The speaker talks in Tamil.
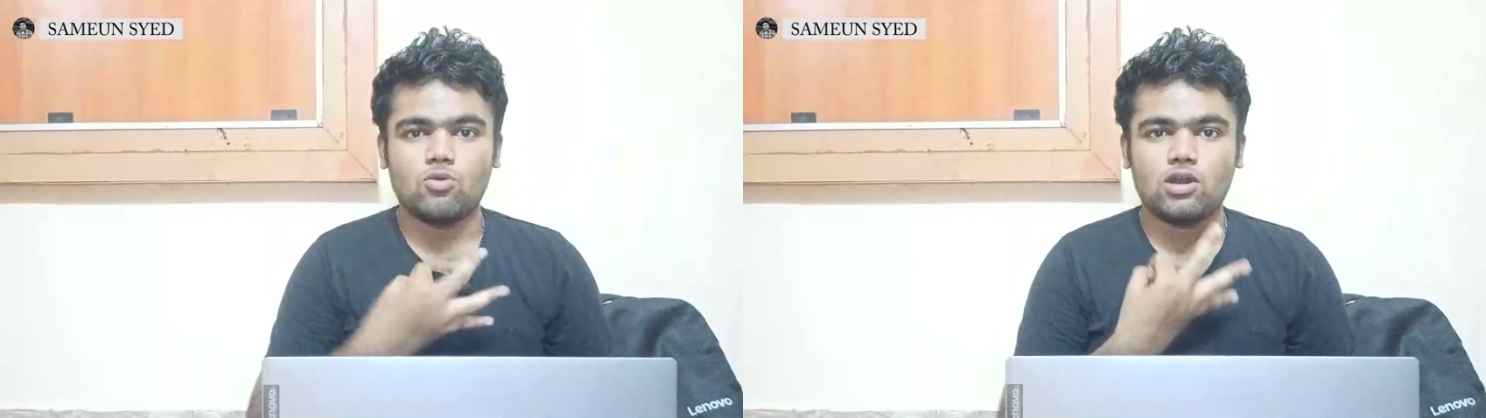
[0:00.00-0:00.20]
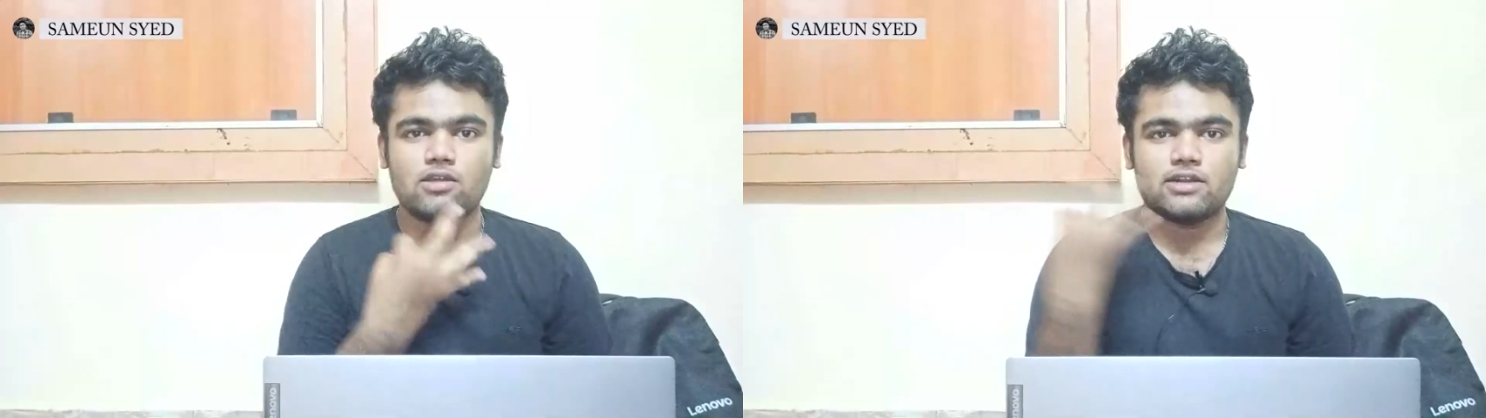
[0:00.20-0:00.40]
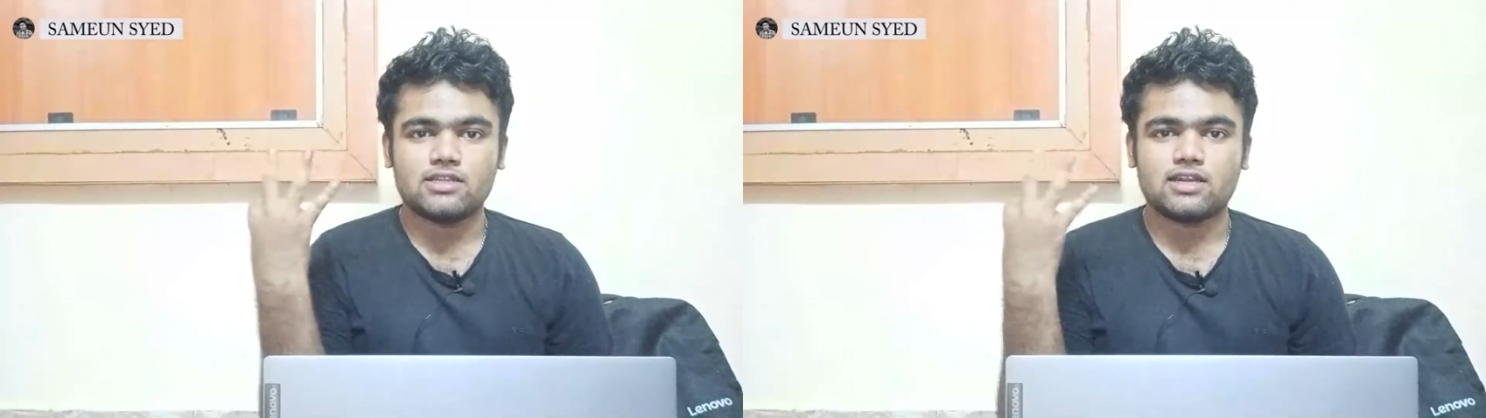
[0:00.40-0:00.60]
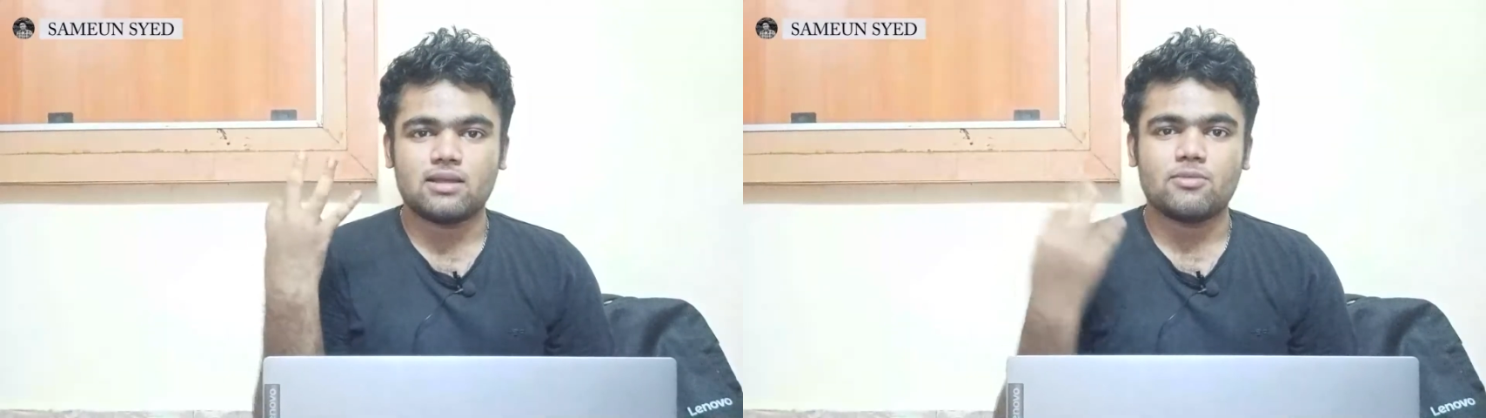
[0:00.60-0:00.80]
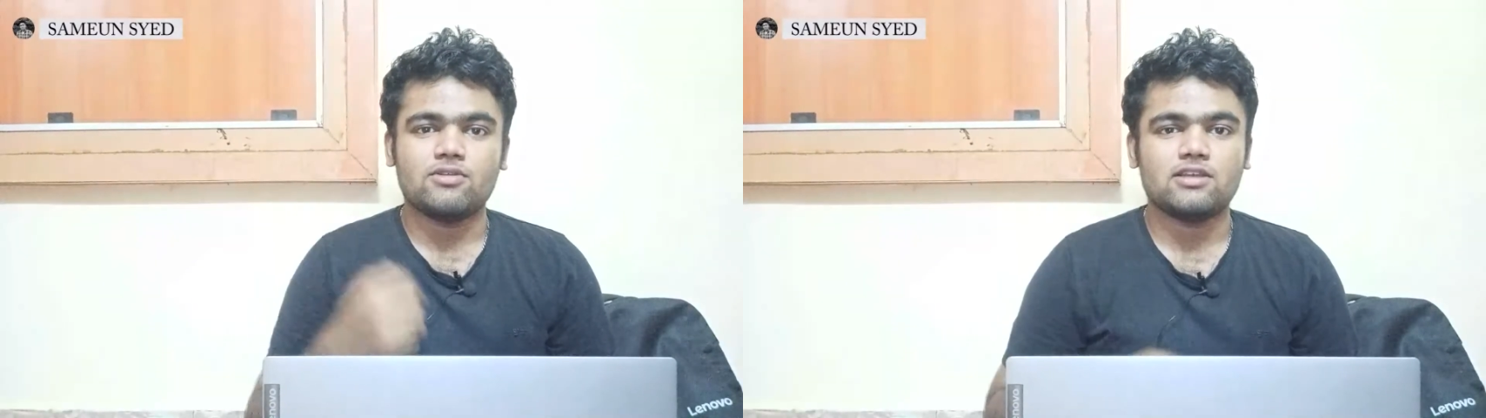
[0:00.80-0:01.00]
மூணாவது இடத்துல
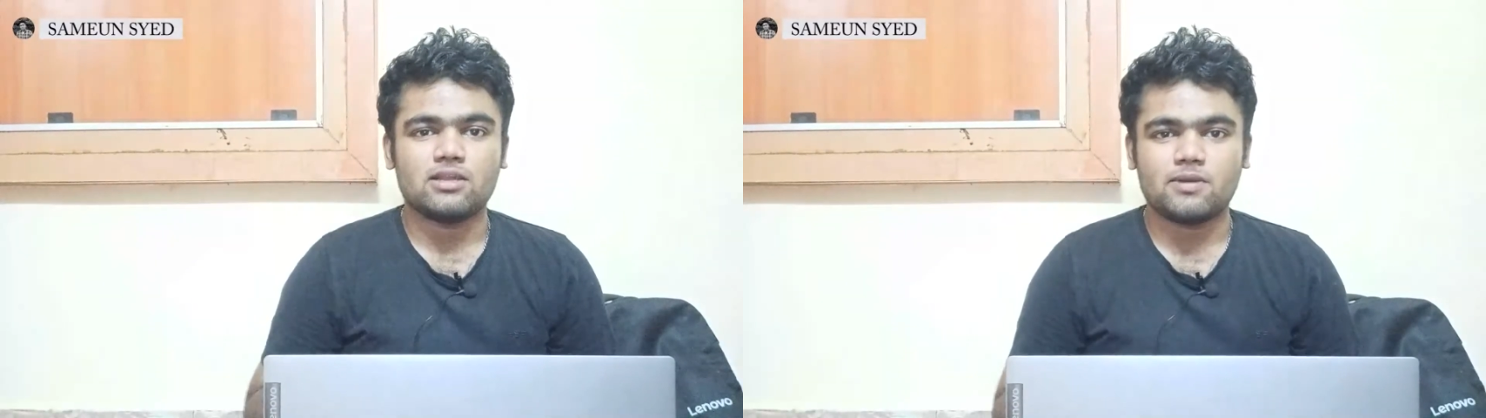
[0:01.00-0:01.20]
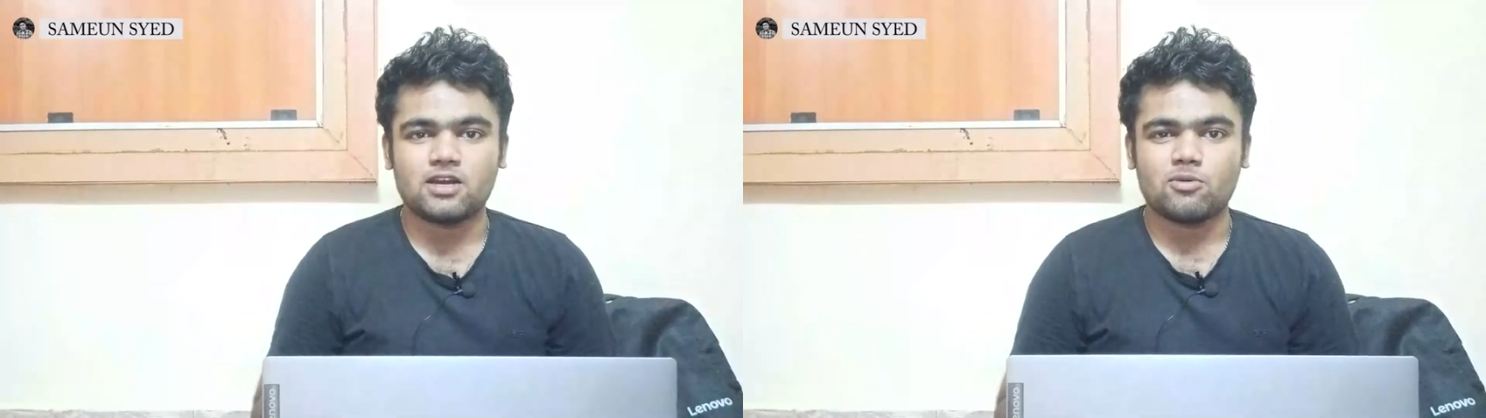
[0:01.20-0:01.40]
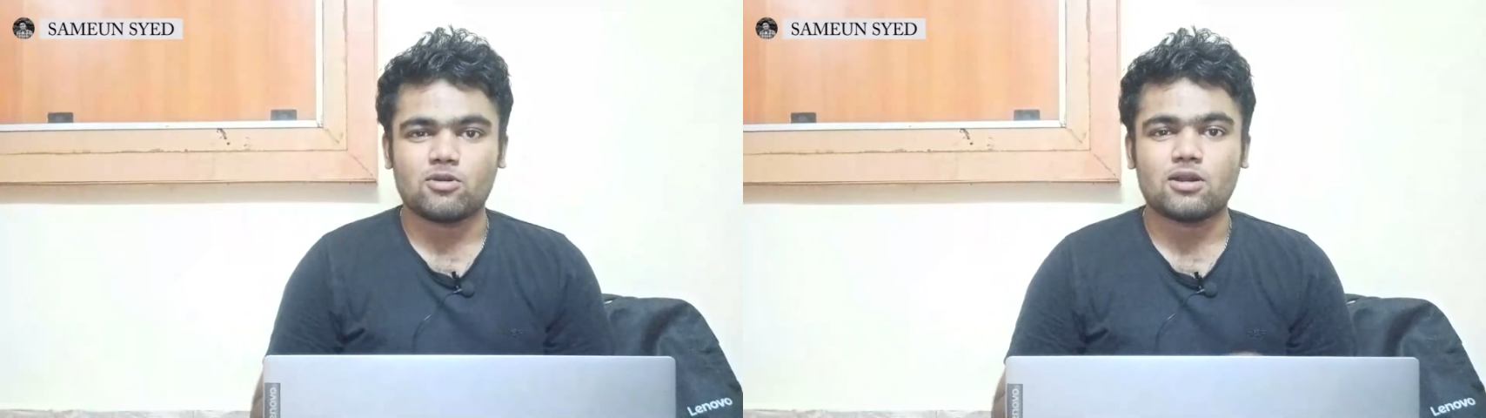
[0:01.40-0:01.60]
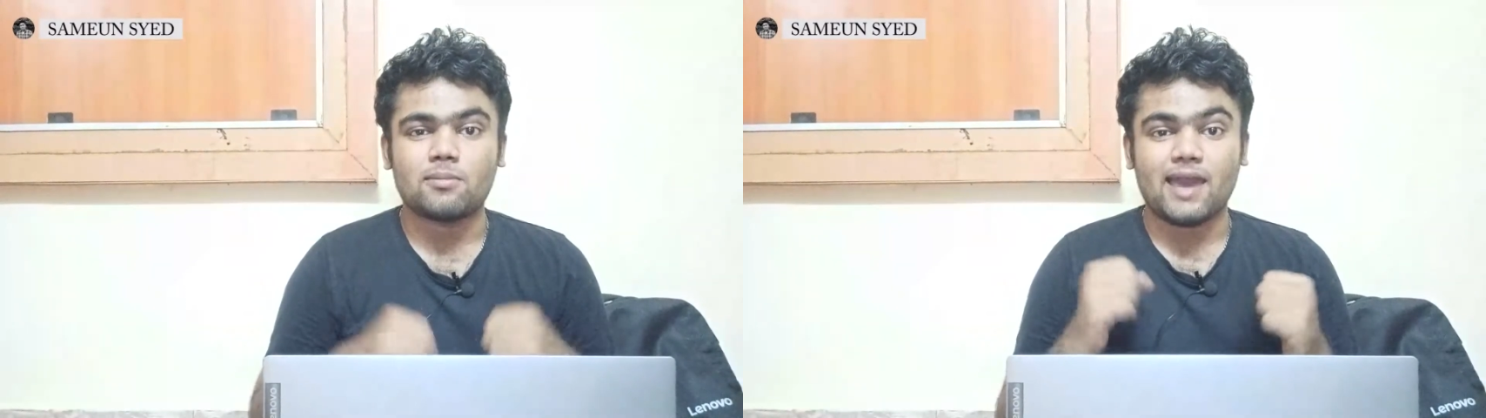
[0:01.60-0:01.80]
நம்ம வந்து எதை பார்க்க போகிறோம்னா